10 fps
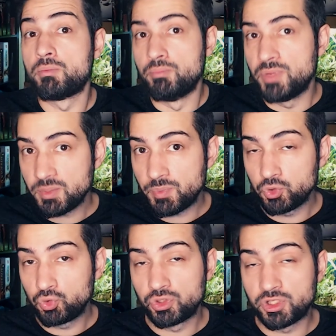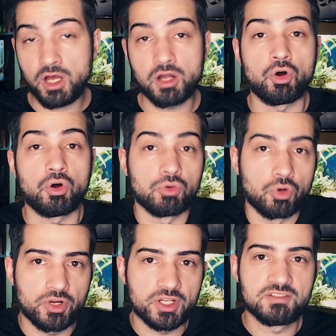mais c'est pas du tout le cas, alors
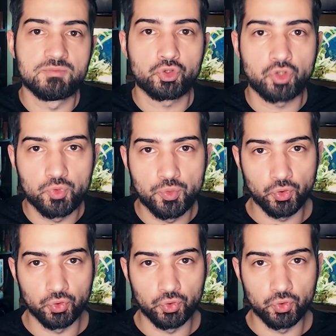relativement tant mieux pour